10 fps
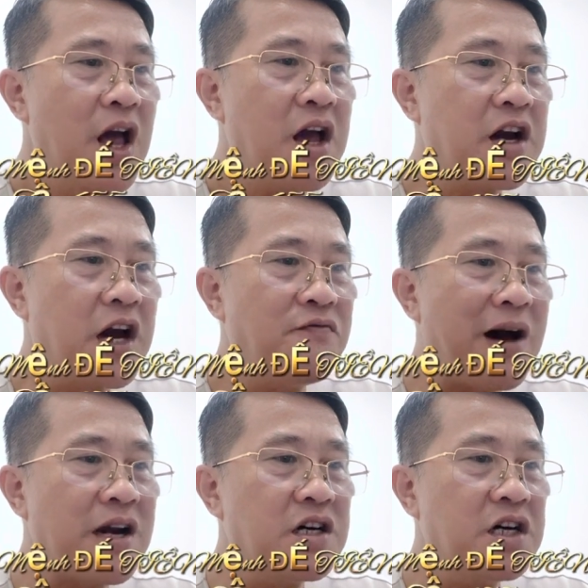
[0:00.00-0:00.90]
Gần
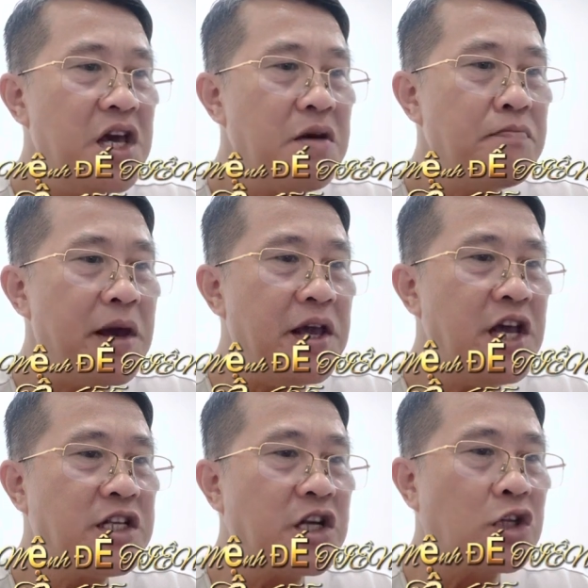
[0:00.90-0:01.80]
vạn người bị
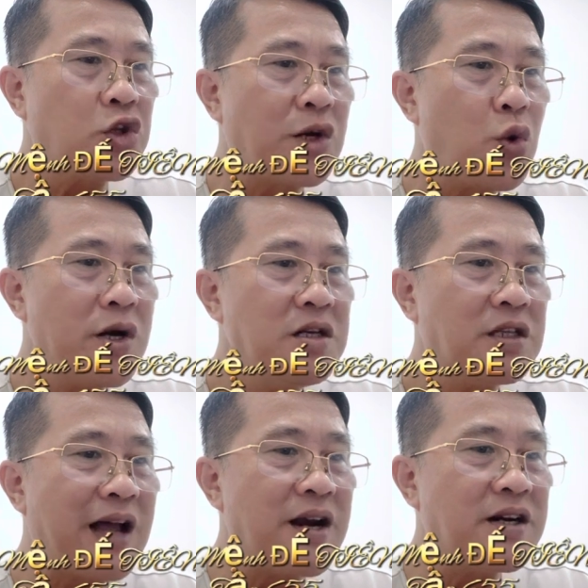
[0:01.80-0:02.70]
giết cho toàn quân
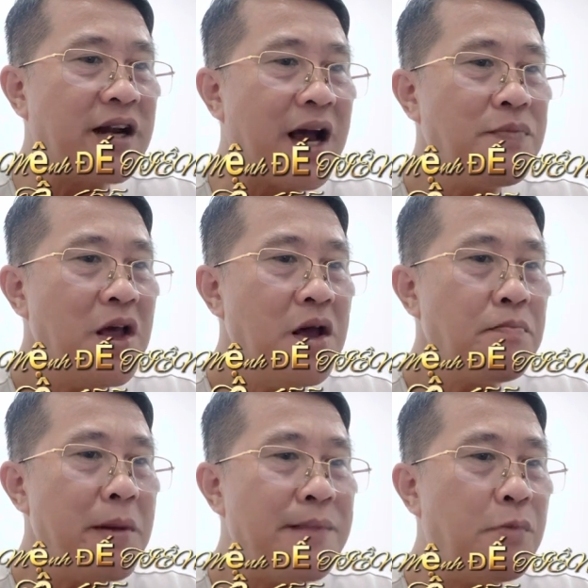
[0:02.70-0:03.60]
tan rã,
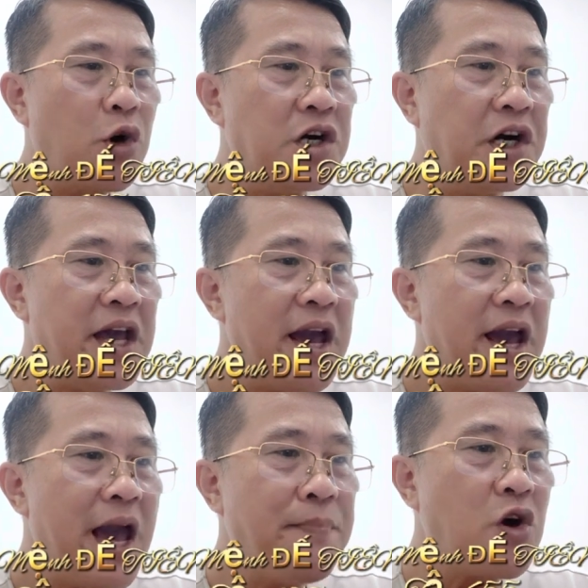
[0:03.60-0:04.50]
bị anh một người
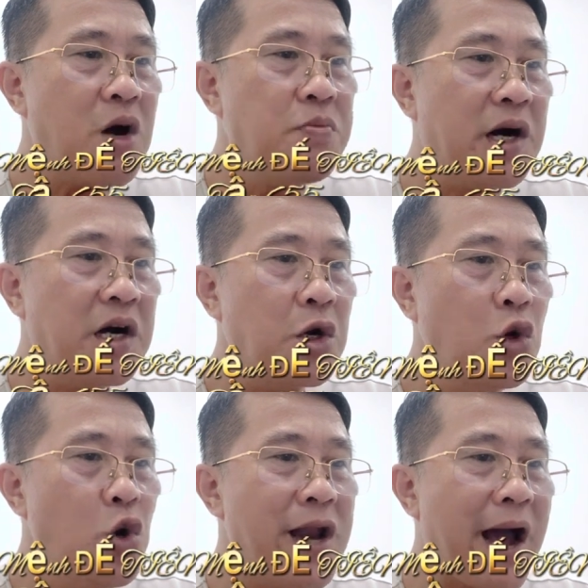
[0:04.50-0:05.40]
ép cho không ngừng
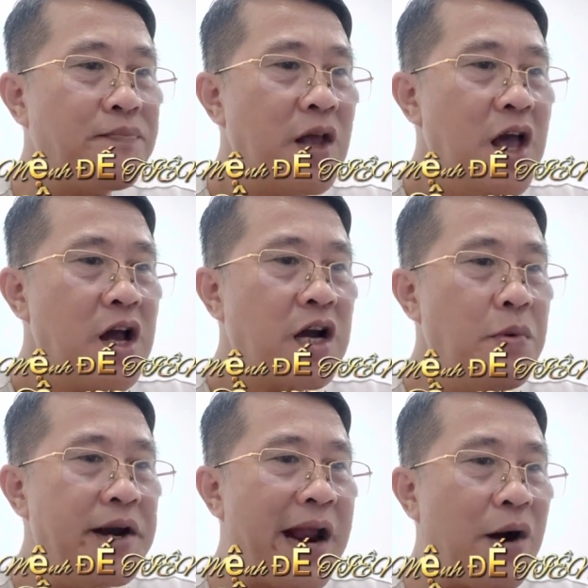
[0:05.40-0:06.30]
lui lại,
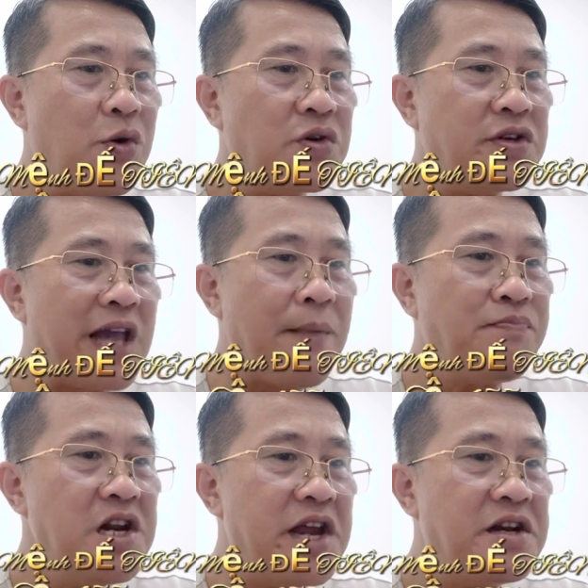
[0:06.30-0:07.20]
không người nào dám
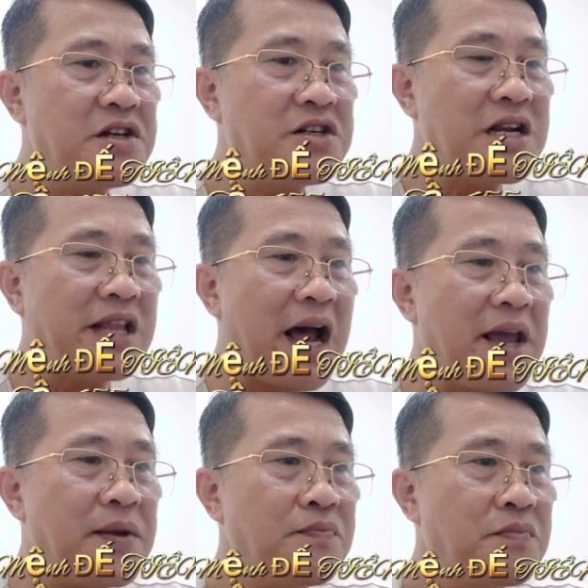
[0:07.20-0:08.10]
tiến lên tranh tài.
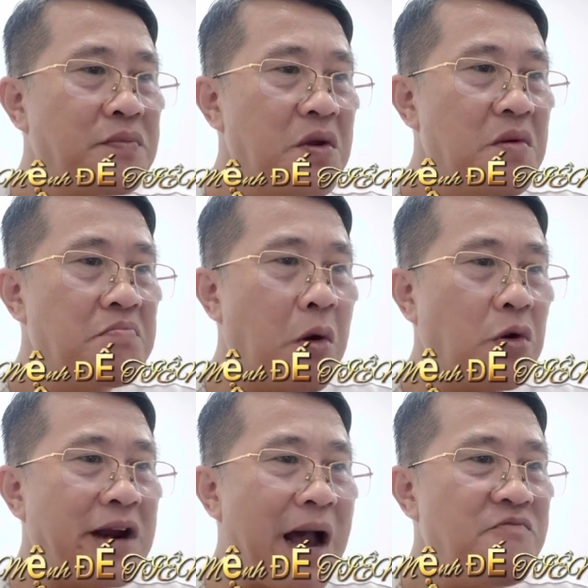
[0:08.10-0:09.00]

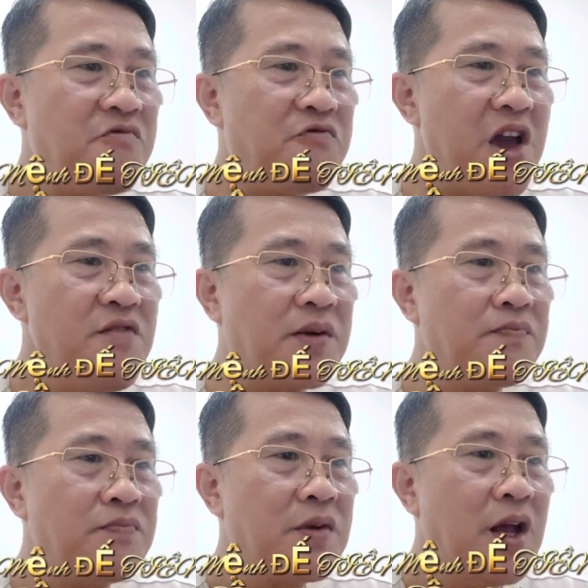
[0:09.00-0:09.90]
Một đám phế vật.
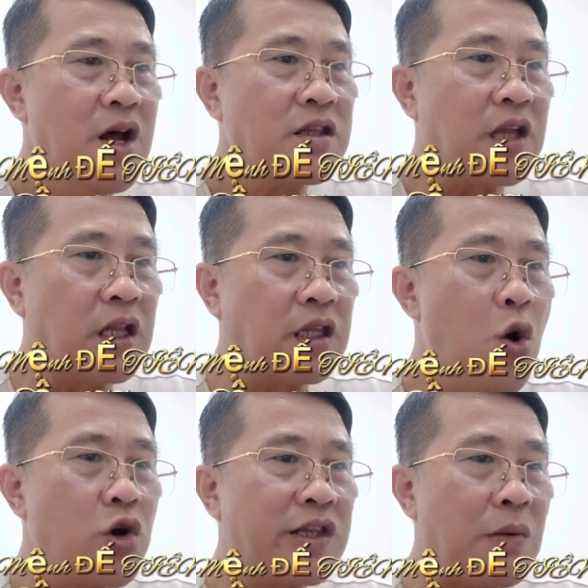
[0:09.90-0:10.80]
Thần tử
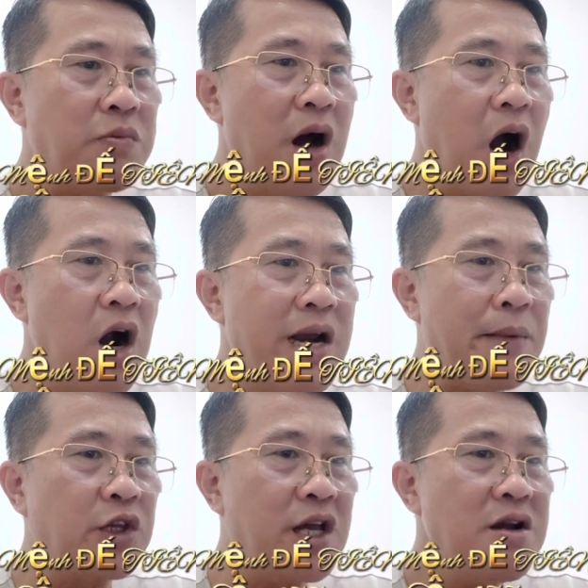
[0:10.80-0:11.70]
hồn tộc hừ lại
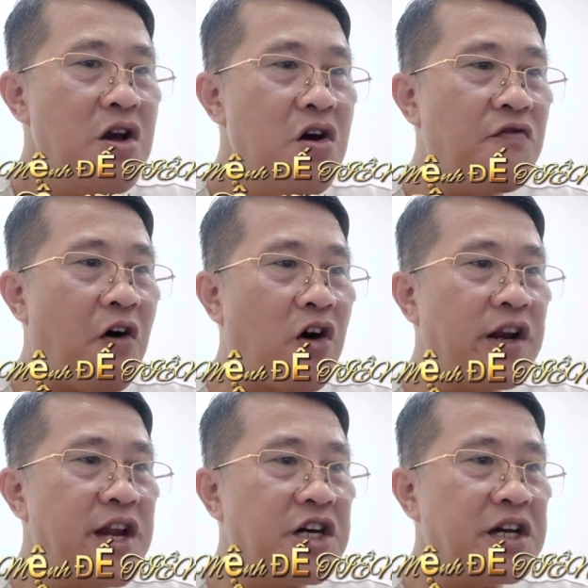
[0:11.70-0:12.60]
một tiếng, vọt
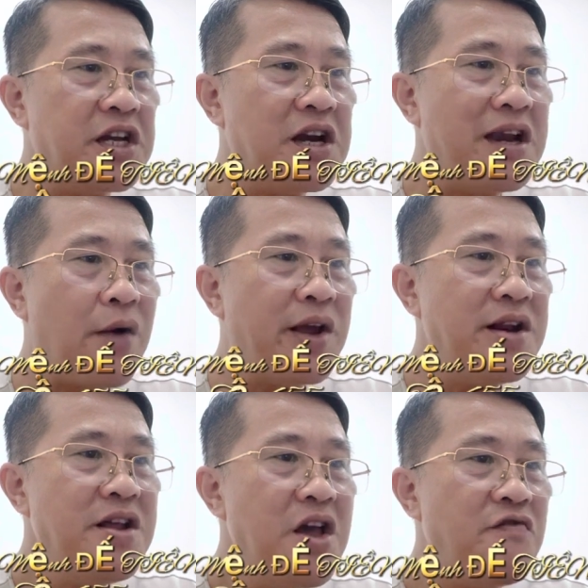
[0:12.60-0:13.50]
lên trời lao
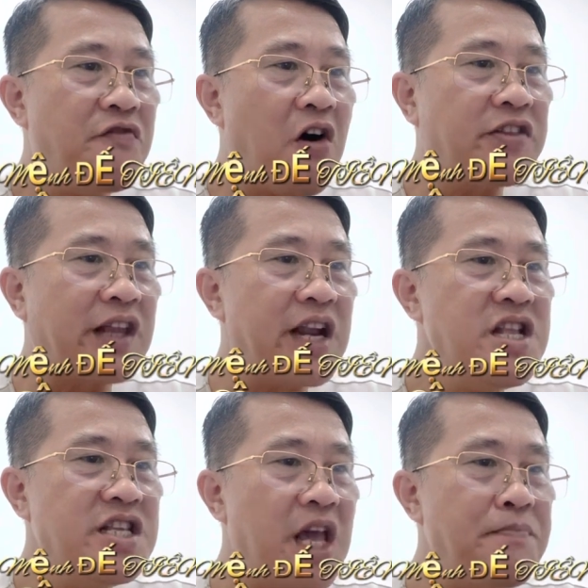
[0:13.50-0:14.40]
đến, vọt thẳng
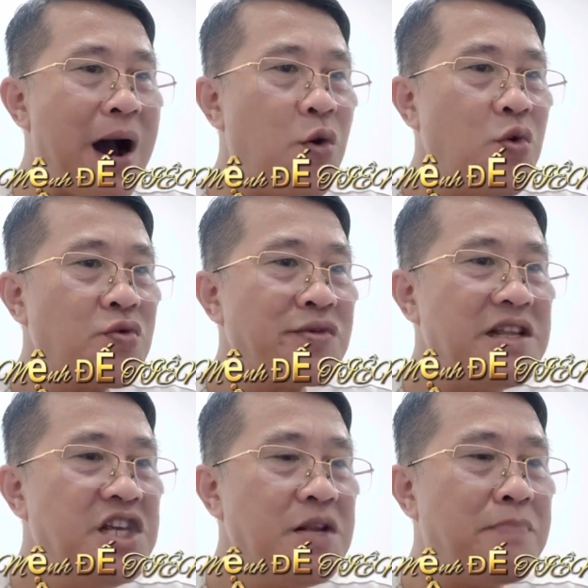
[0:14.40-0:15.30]
đến Diệp Hào
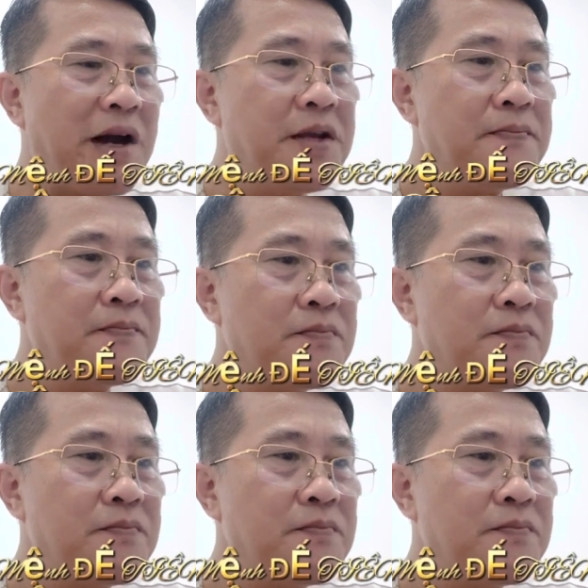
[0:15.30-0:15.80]
đánh giết mà đi.